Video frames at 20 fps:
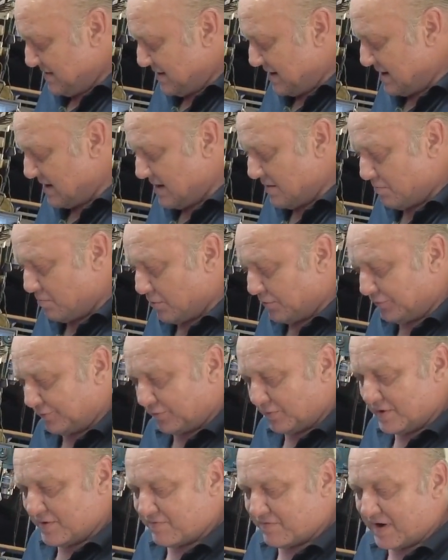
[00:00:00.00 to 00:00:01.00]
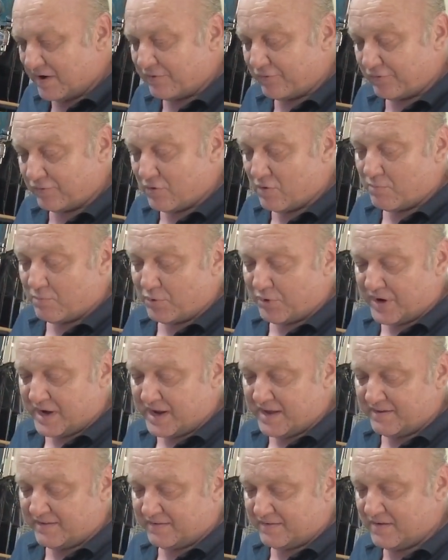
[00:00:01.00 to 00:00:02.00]
ele possui diversos
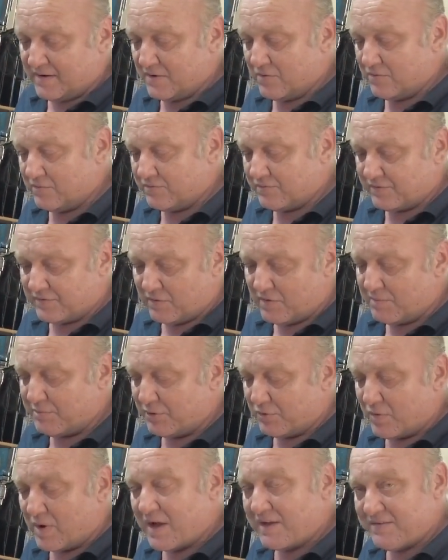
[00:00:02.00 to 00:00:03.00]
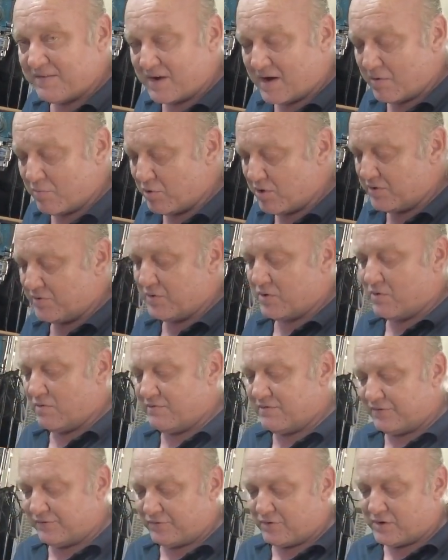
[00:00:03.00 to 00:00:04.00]
componentes que não são habituais em carburador
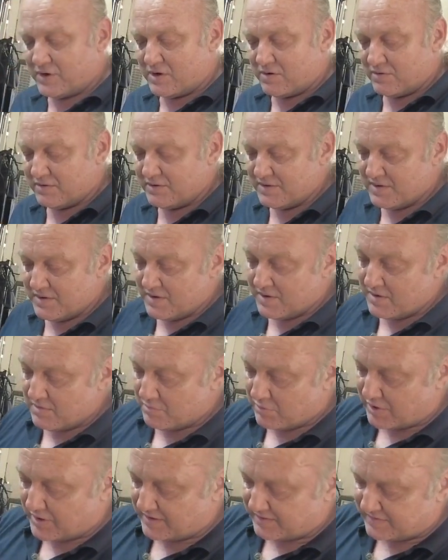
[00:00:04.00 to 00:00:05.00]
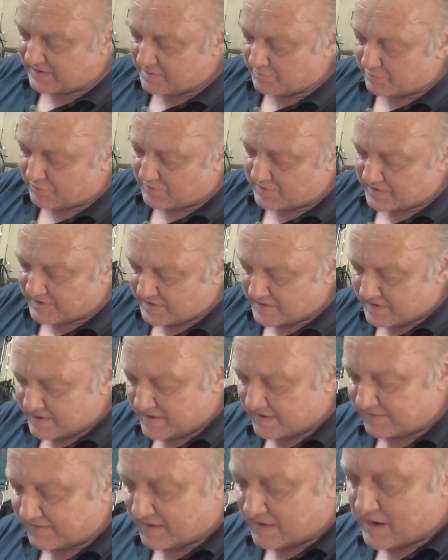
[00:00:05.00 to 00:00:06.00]
convencional. Por exemplo,
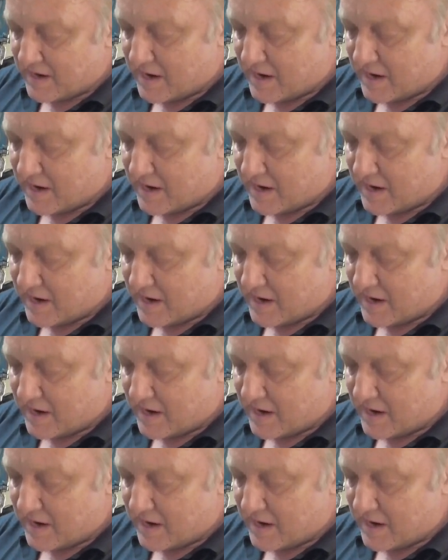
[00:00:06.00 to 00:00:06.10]
essa